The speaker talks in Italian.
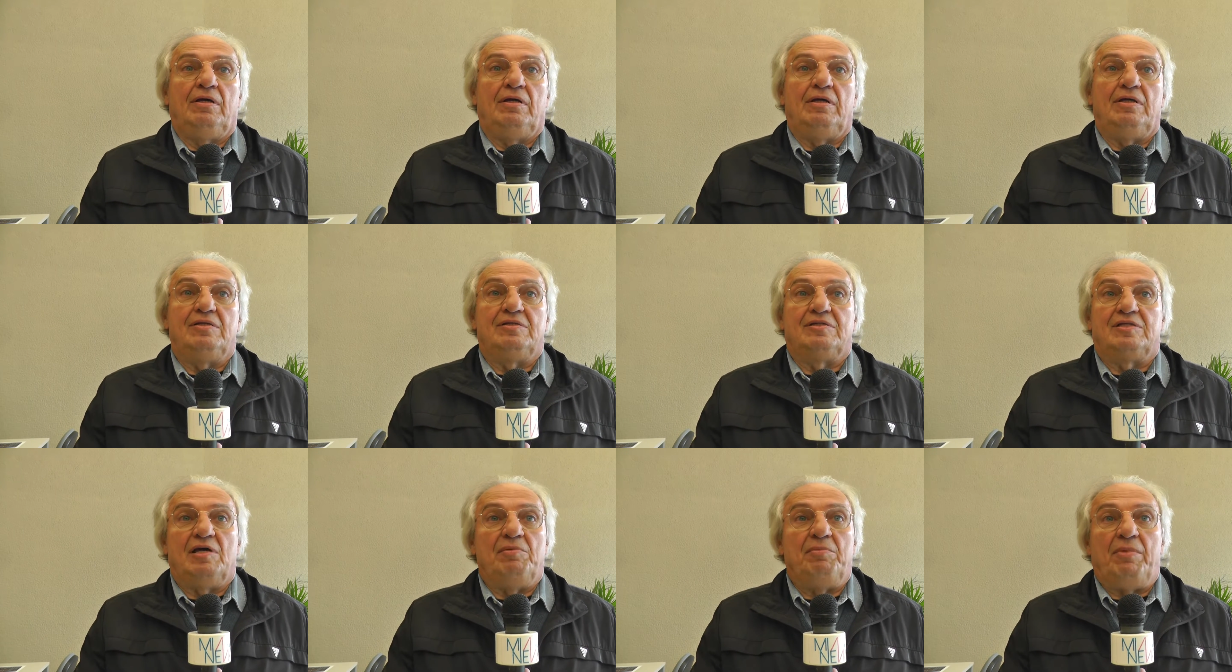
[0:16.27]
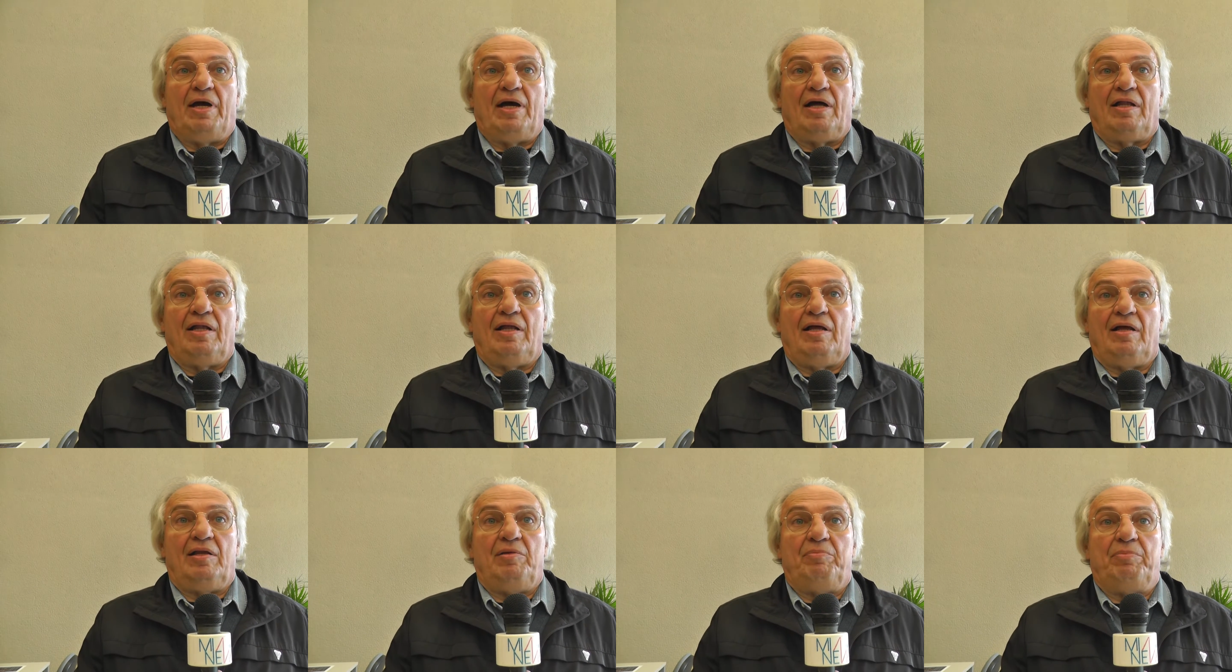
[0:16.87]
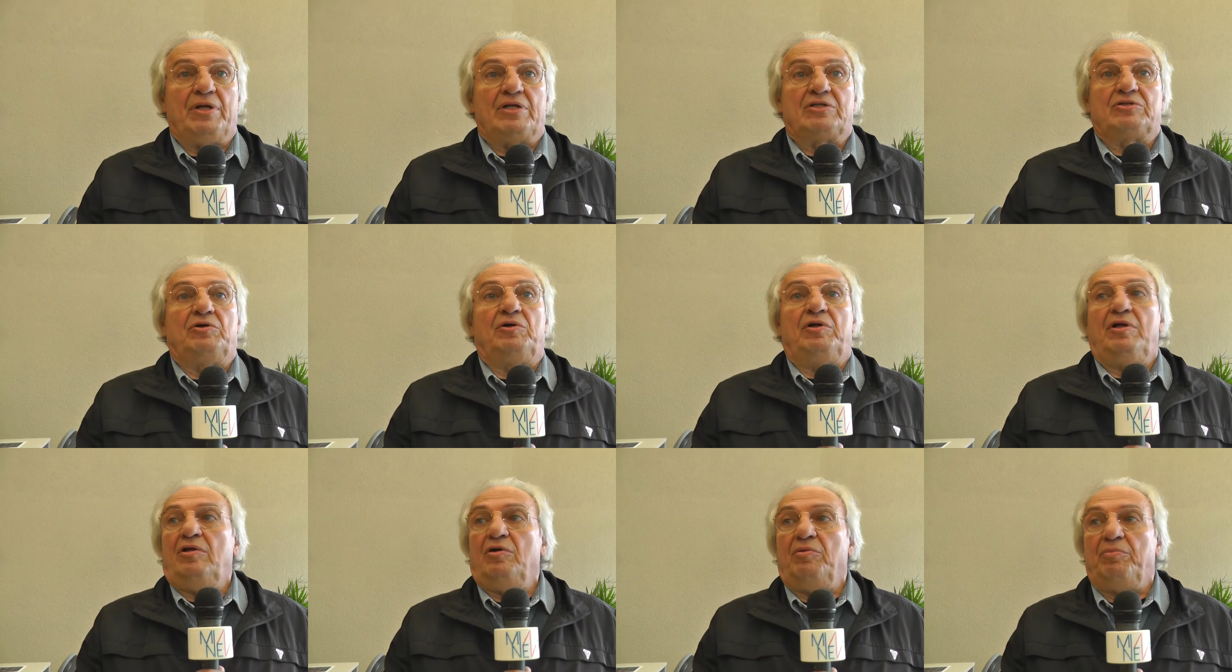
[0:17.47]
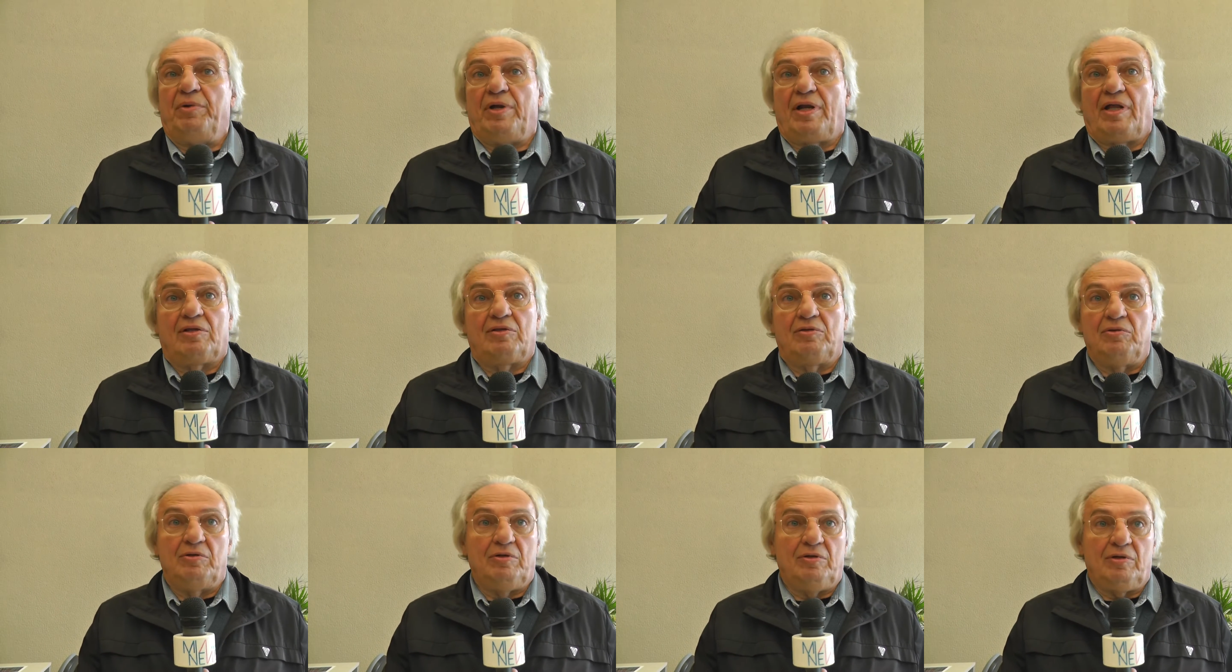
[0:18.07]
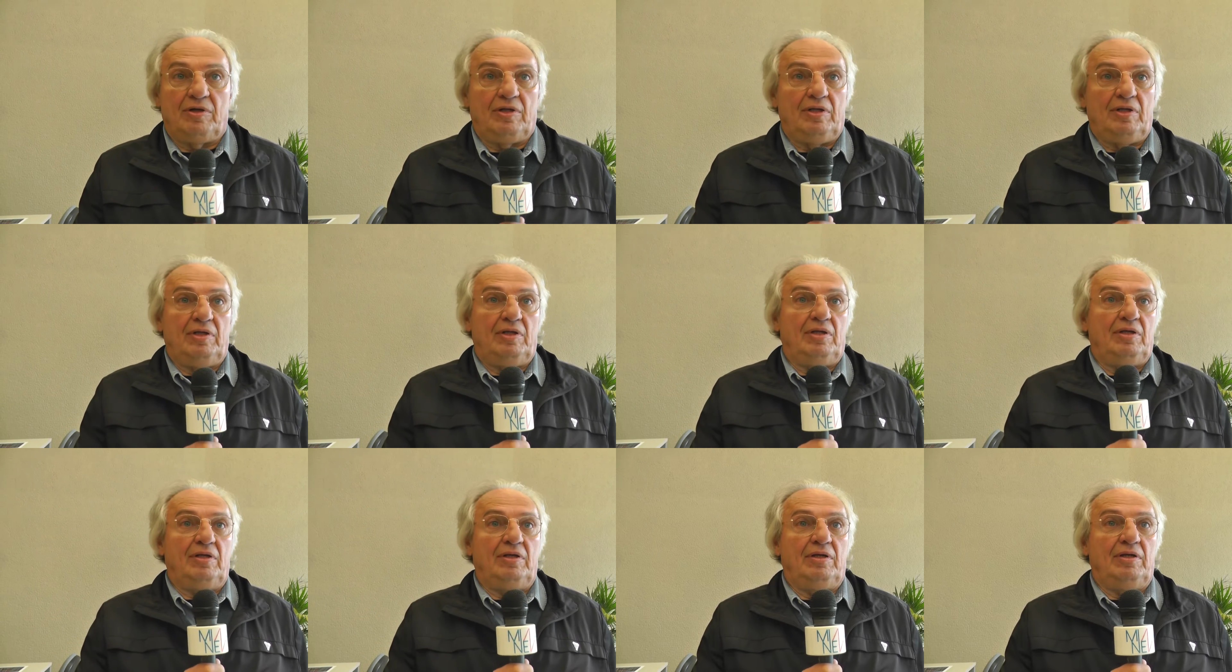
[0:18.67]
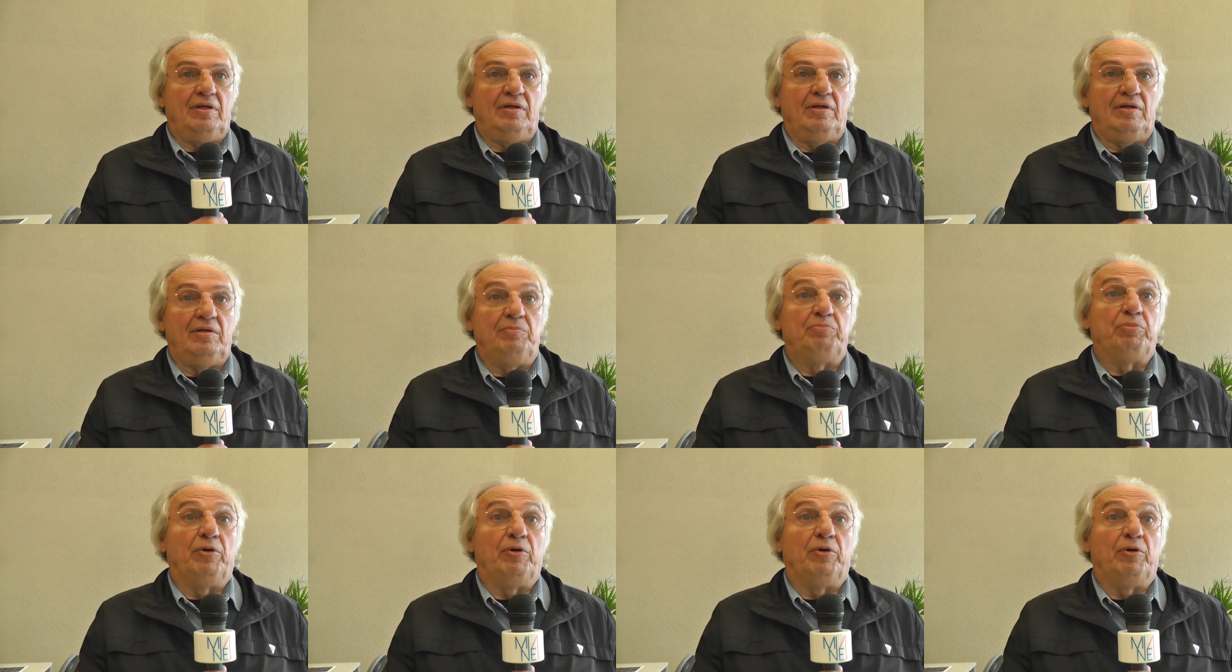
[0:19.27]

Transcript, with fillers: insieme alle persone, gli operatori, i